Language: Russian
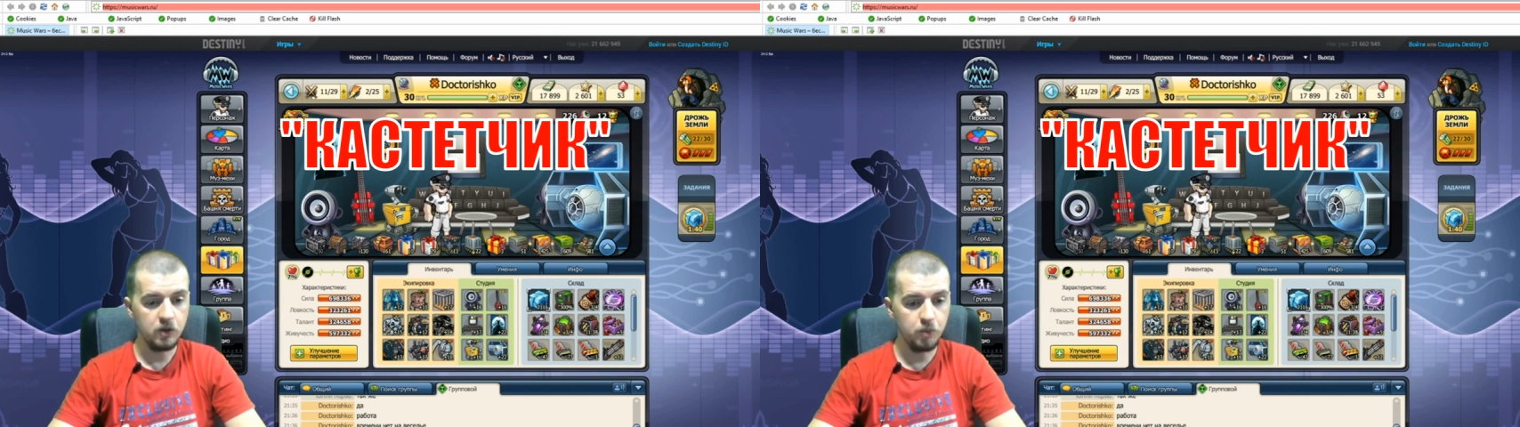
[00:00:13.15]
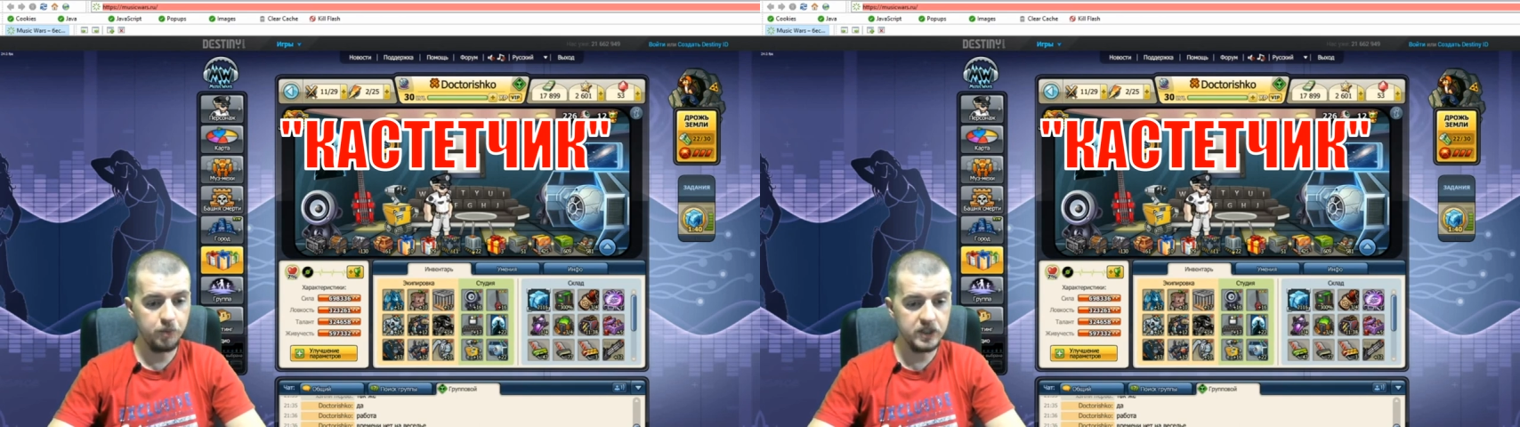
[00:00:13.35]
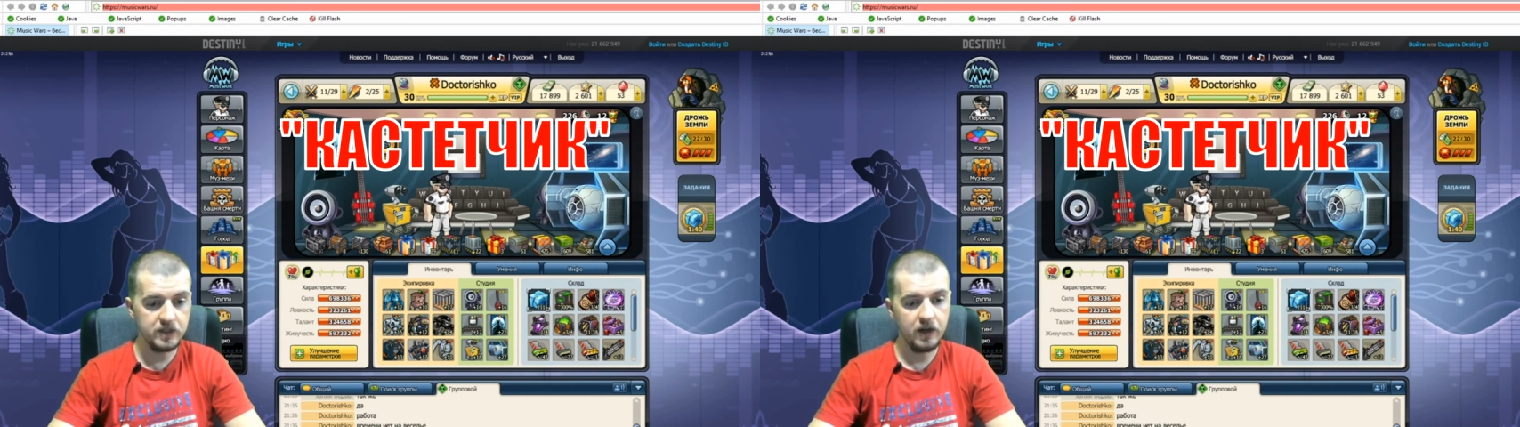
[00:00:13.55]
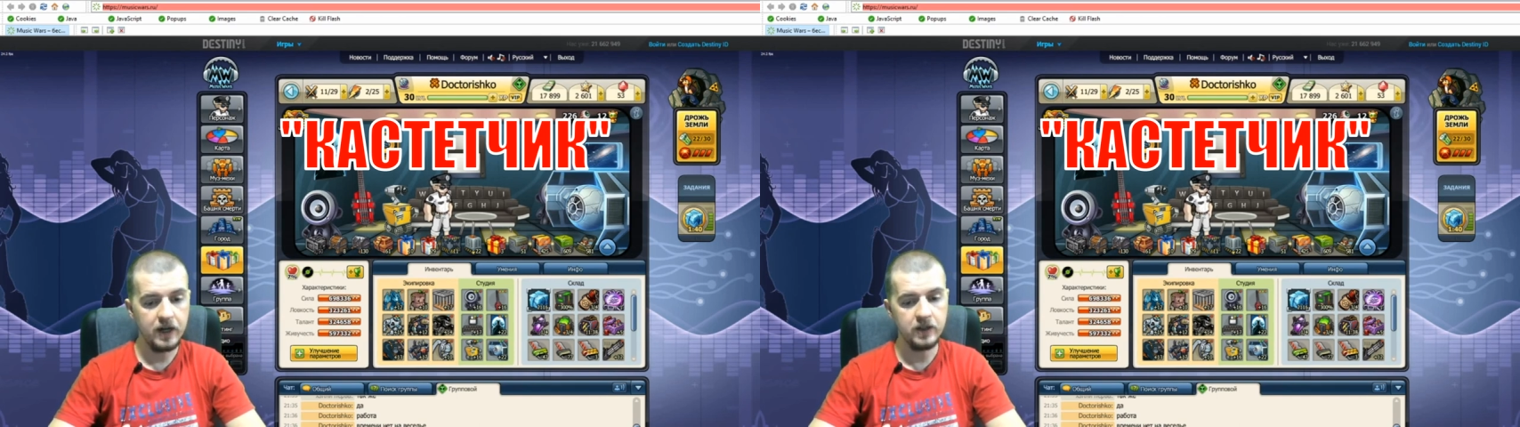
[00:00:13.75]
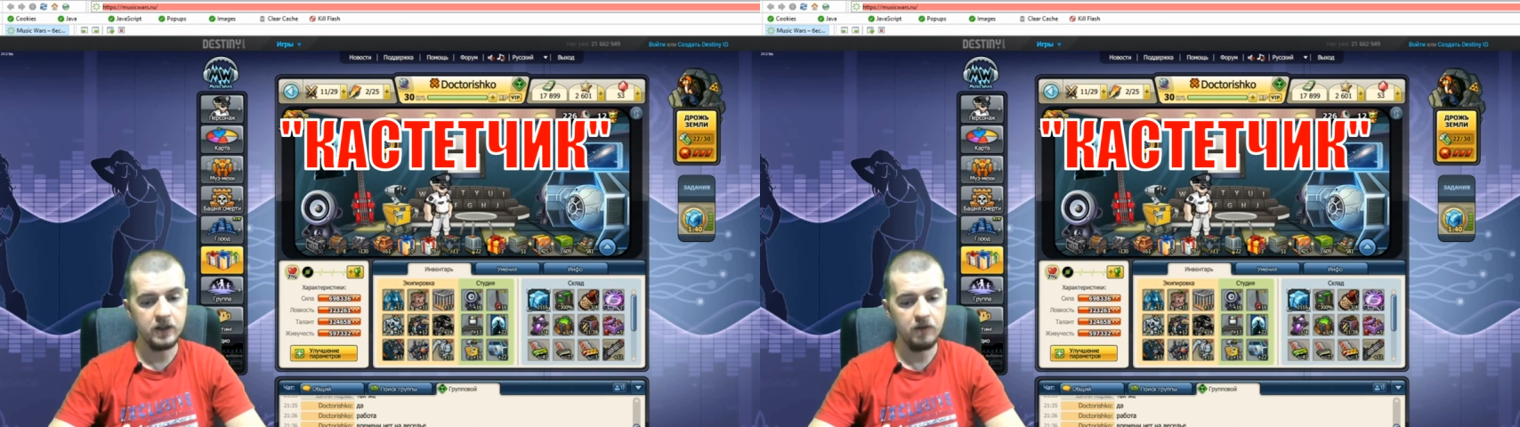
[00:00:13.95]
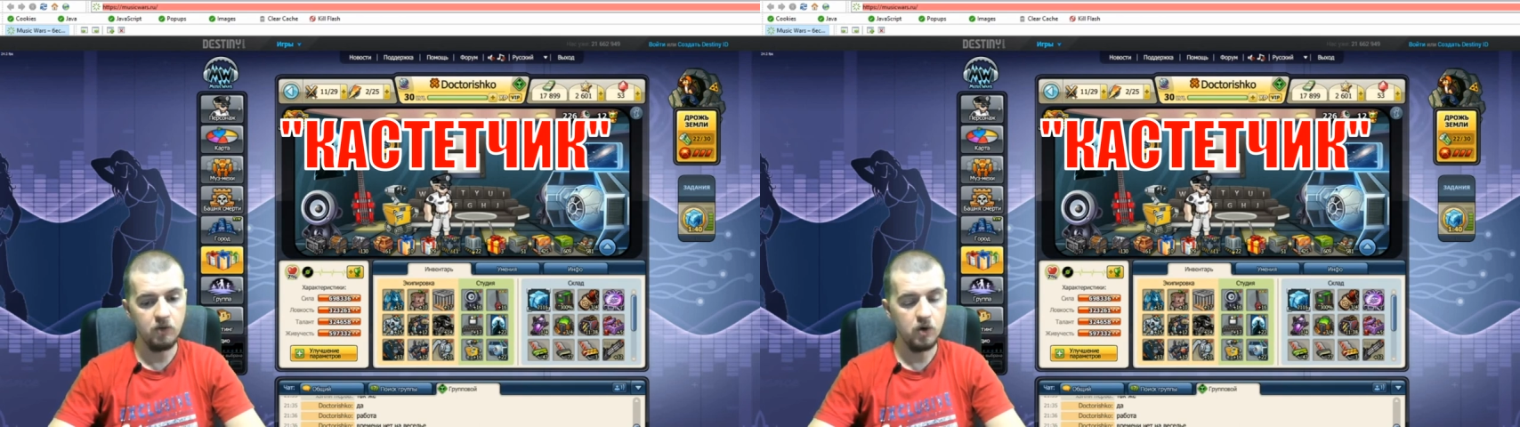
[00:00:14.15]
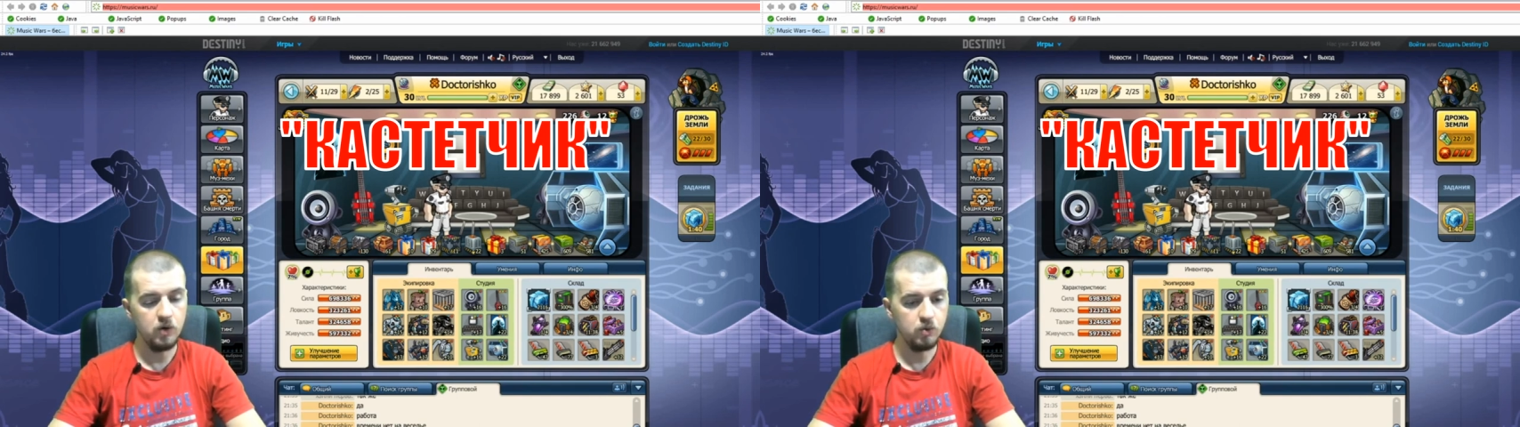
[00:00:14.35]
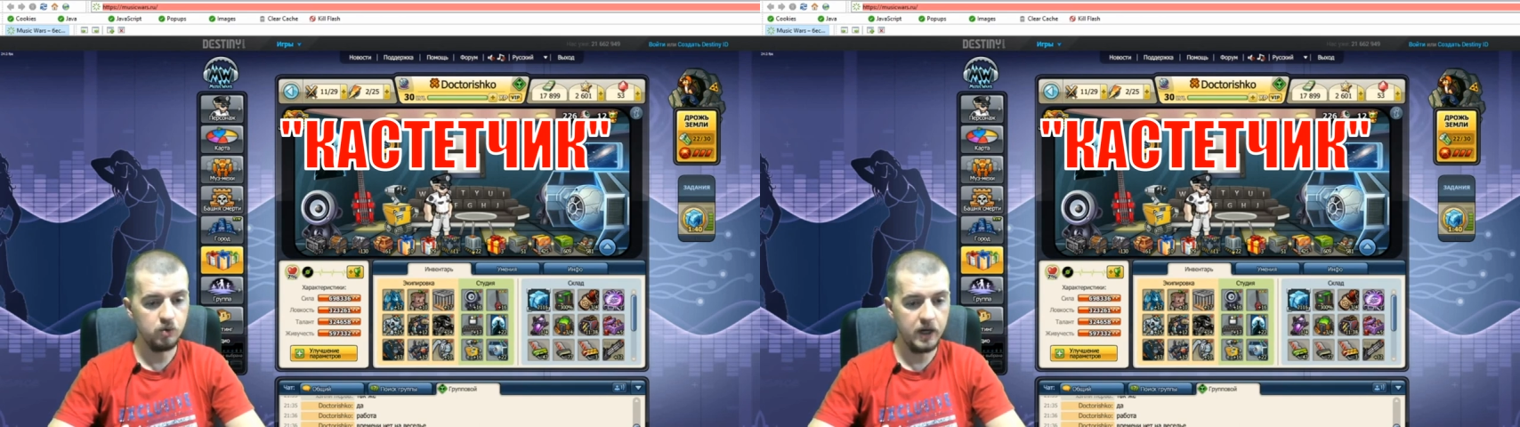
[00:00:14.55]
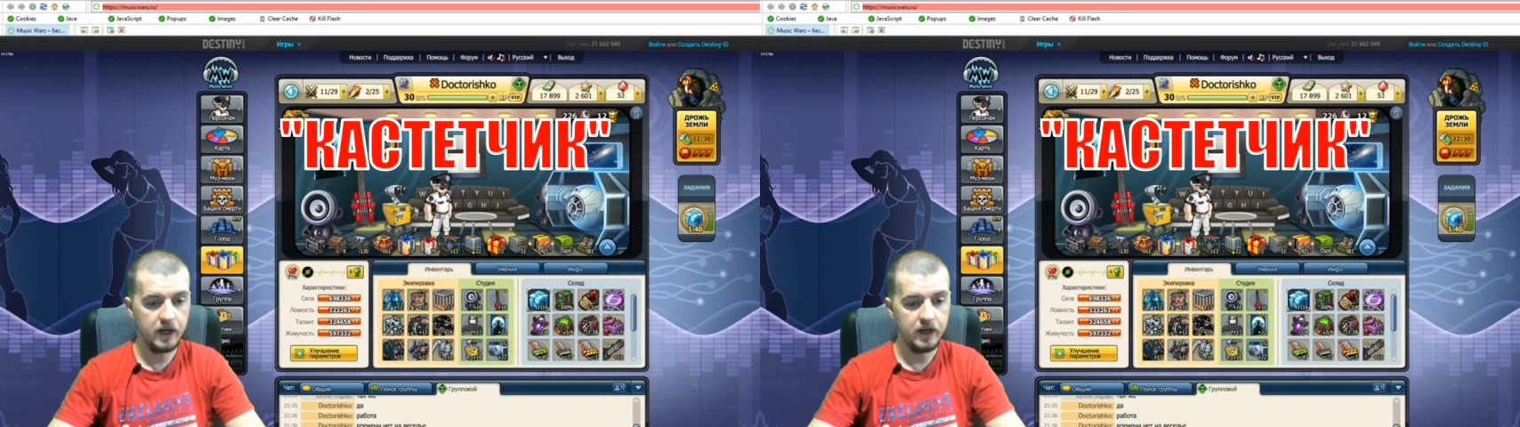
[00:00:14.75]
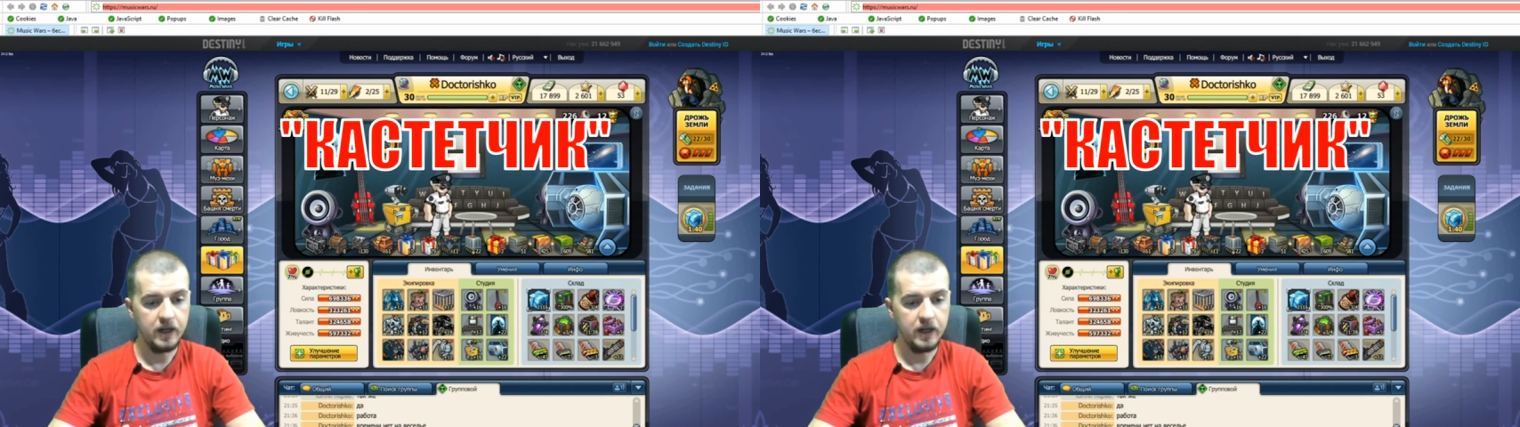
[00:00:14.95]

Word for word: убийства одного удара.